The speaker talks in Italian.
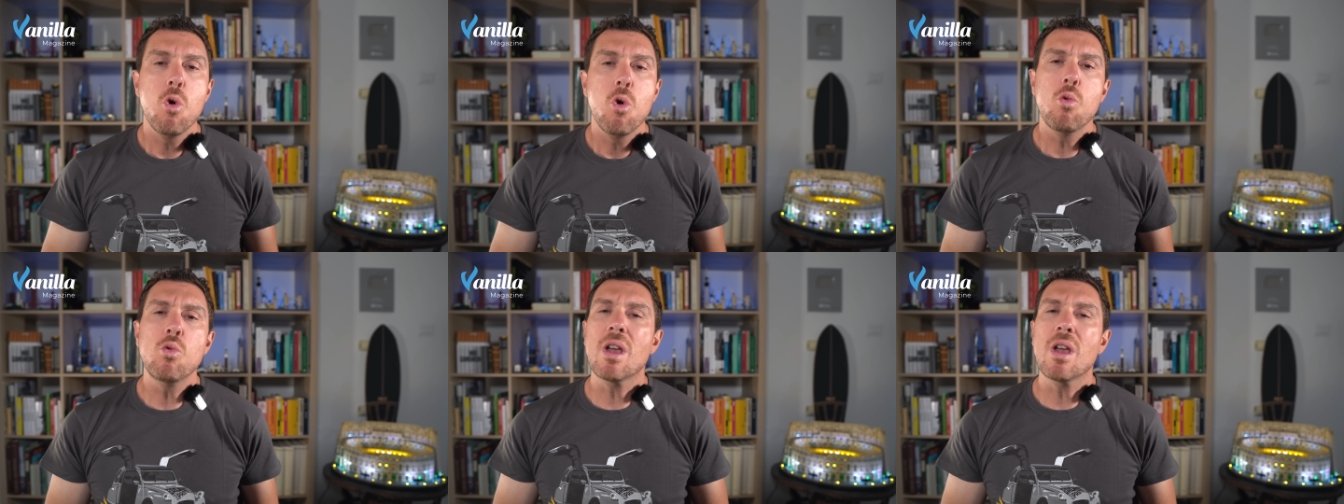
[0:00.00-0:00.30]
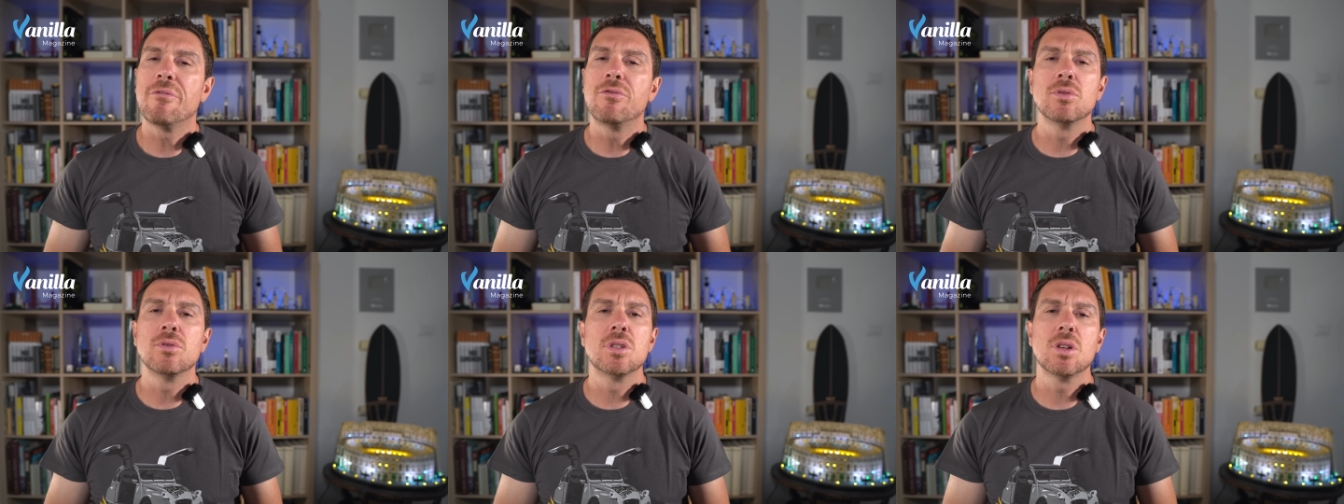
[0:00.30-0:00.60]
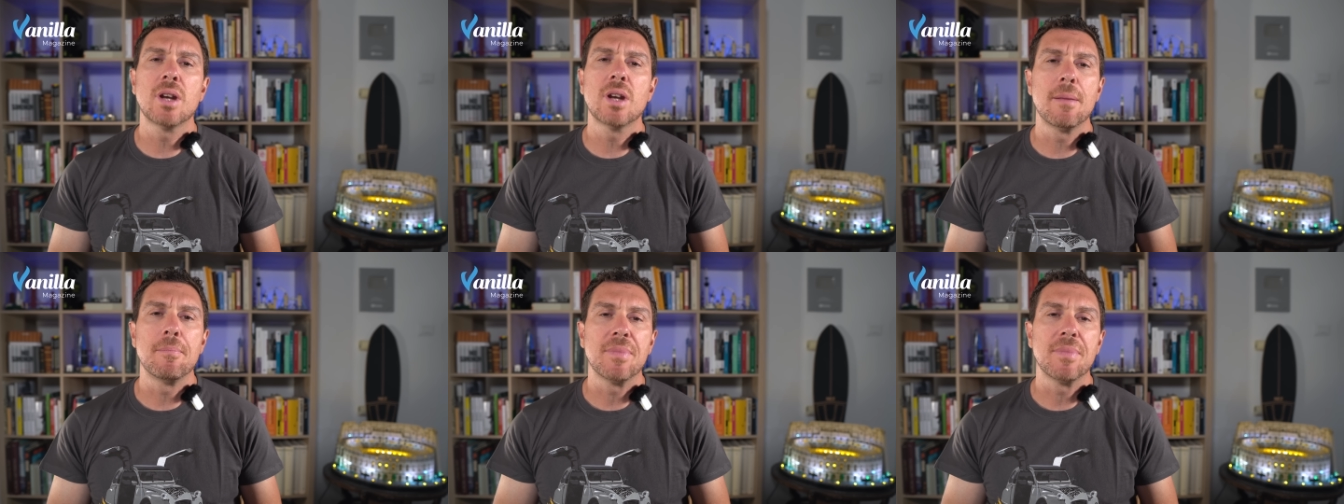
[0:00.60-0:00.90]
Una
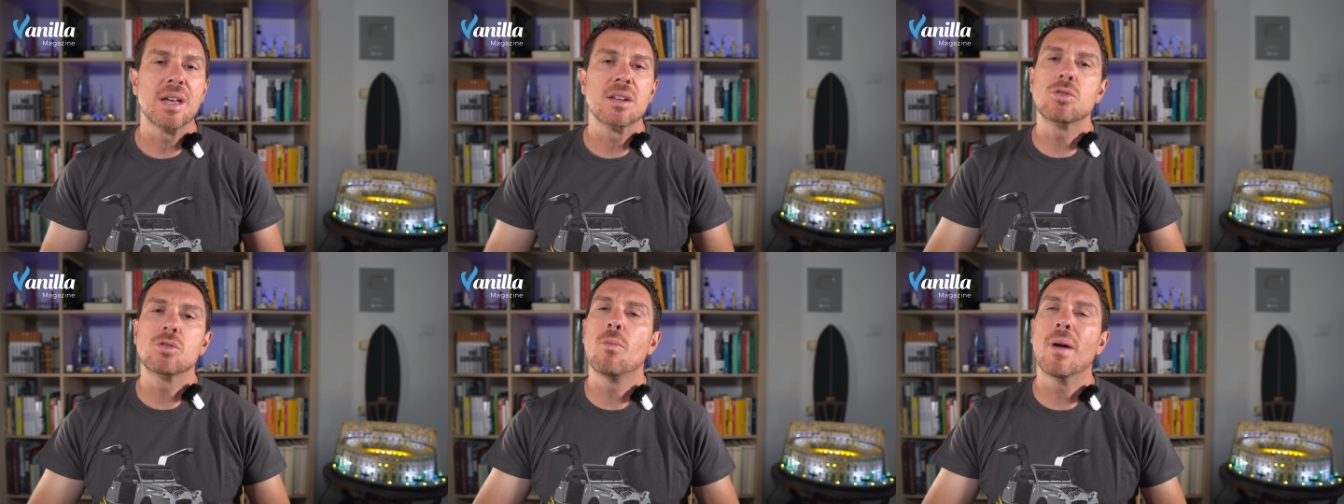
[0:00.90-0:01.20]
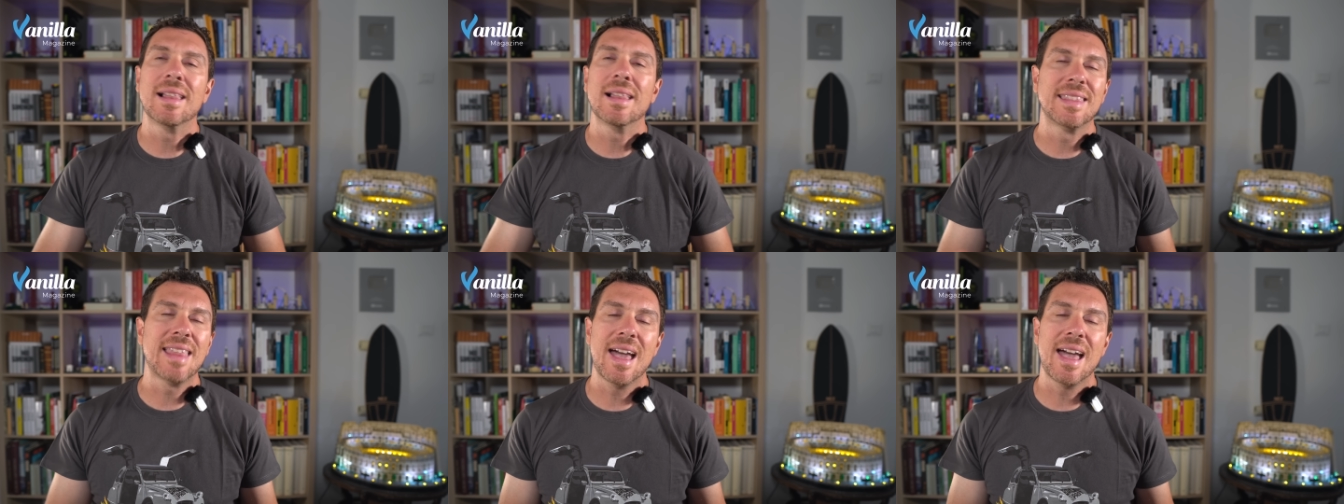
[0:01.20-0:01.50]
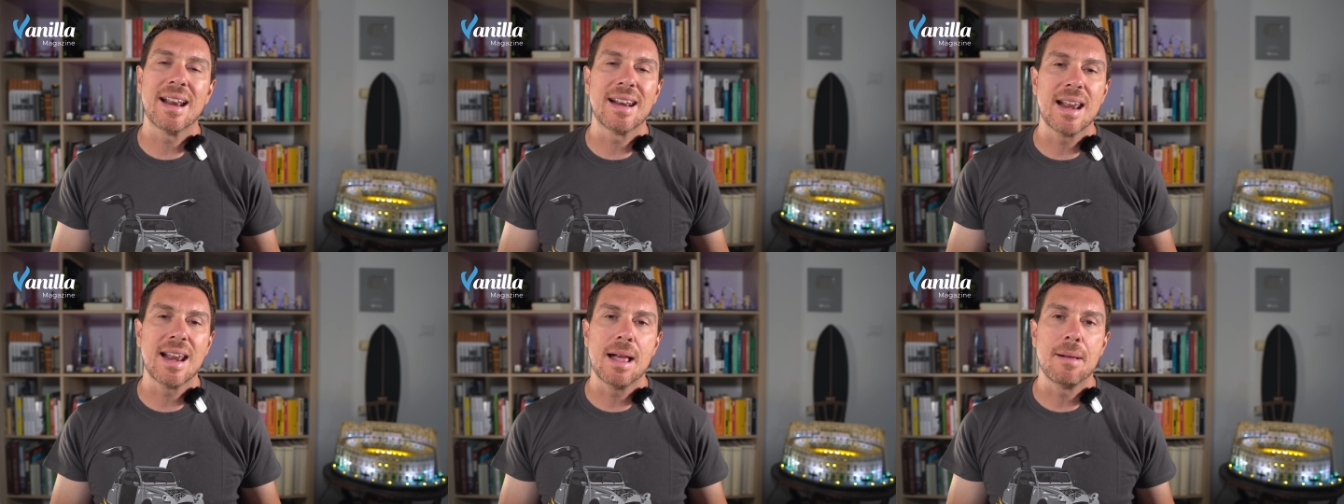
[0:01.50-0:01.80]
funzione
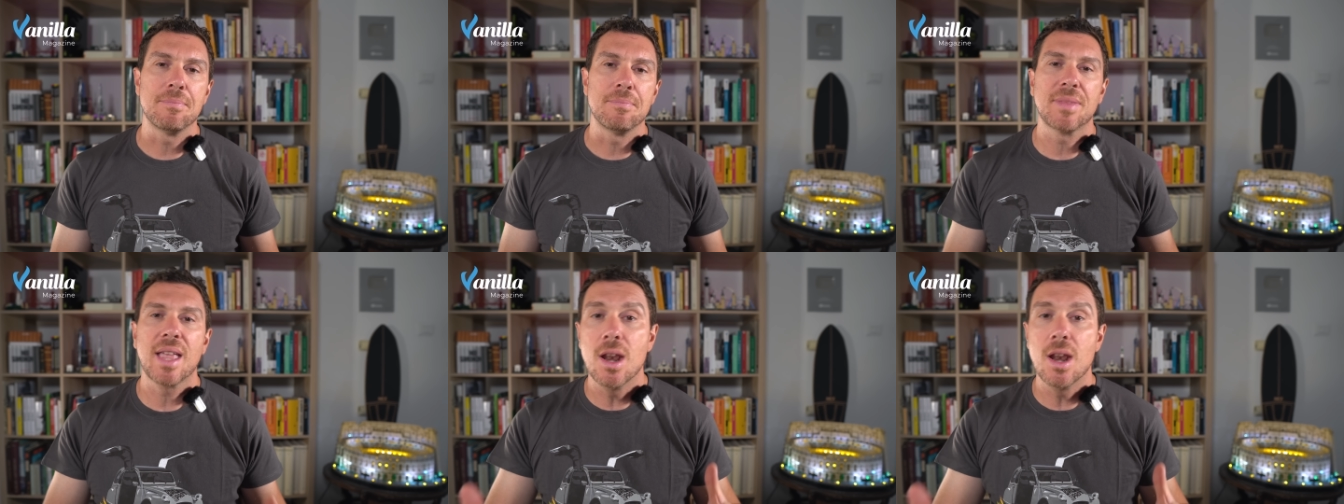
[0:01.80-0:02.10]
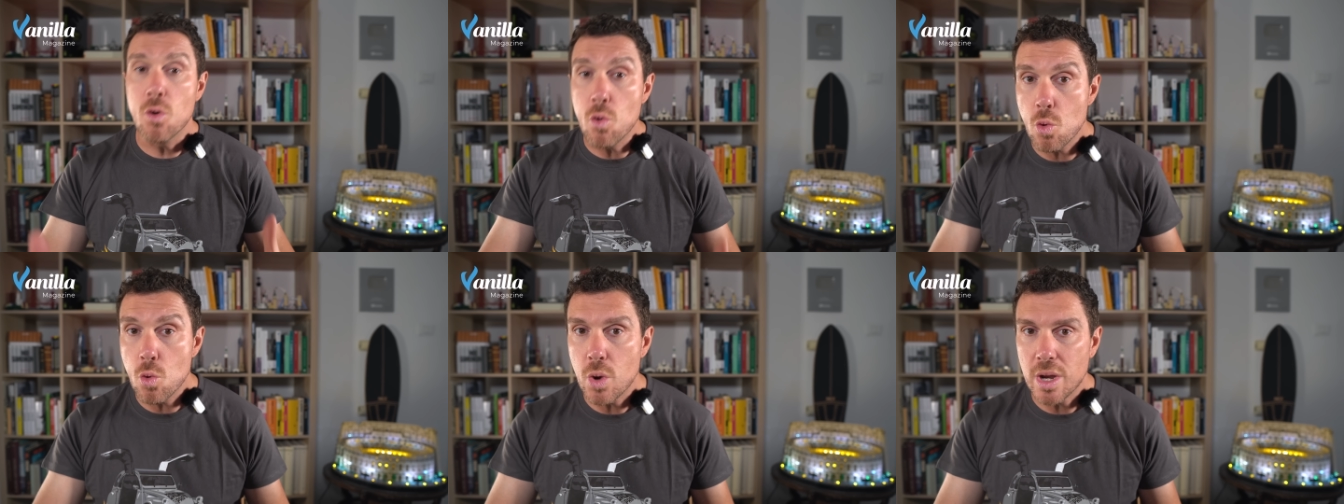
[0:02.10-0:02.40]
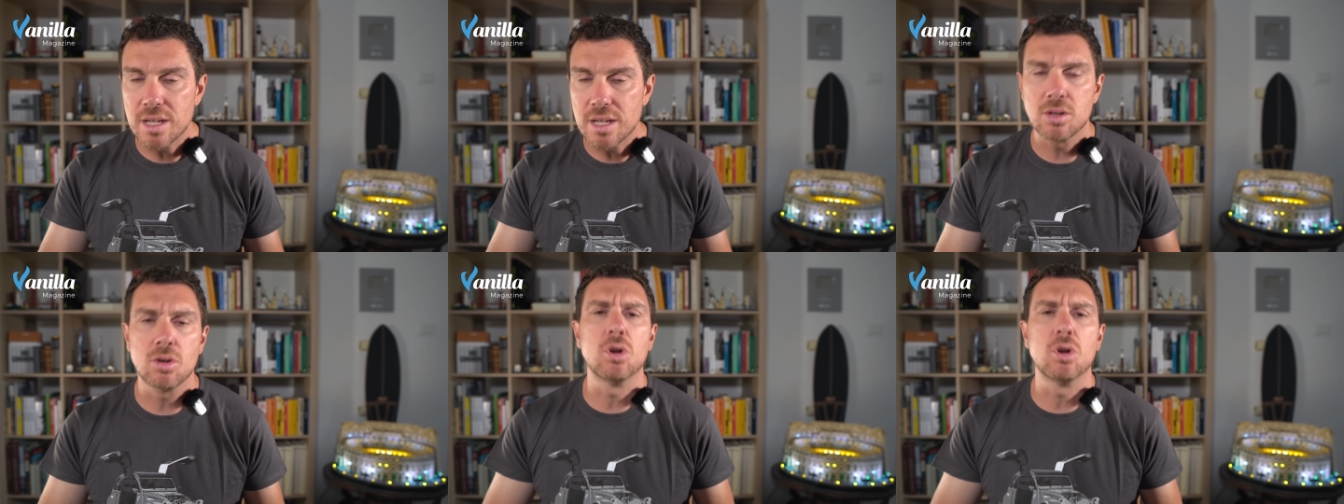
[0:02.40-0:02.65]
subalterna che lui,